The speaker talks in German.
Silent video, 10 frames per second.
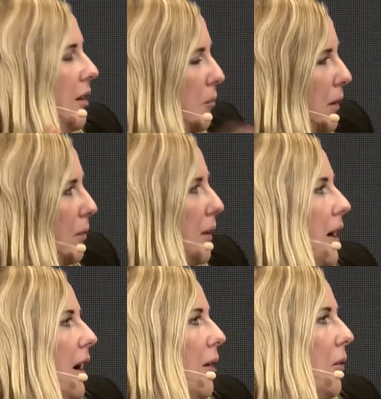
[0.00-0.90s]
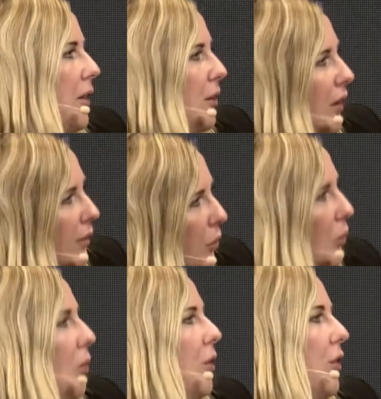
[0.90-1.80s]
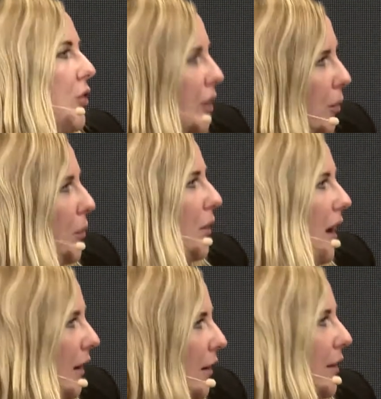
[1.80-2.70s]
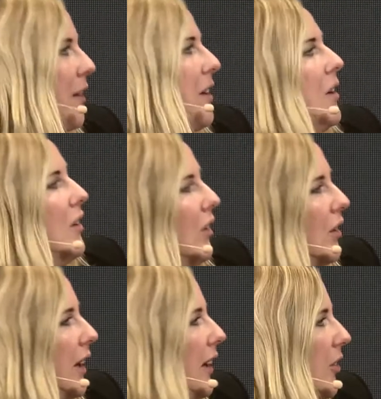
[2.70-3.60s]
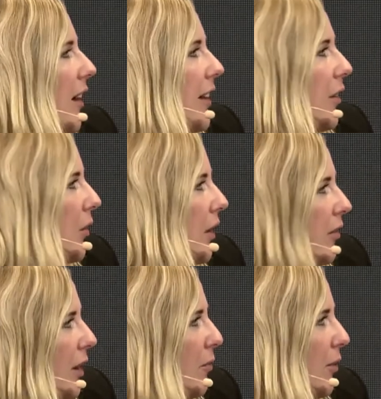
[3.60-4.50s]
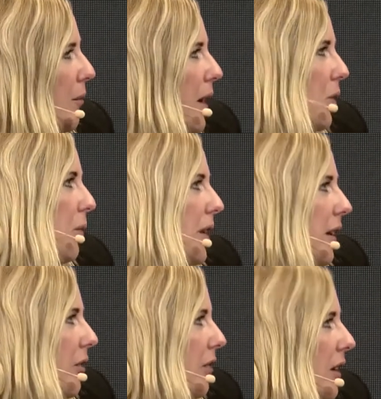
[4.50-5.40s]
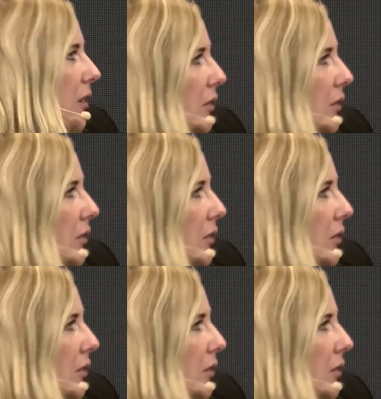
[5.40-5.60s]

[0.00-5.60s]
Bier bekam und Dekoration und Chips und alles und dann quasi in so einer WM-Vermarktung mit drin war.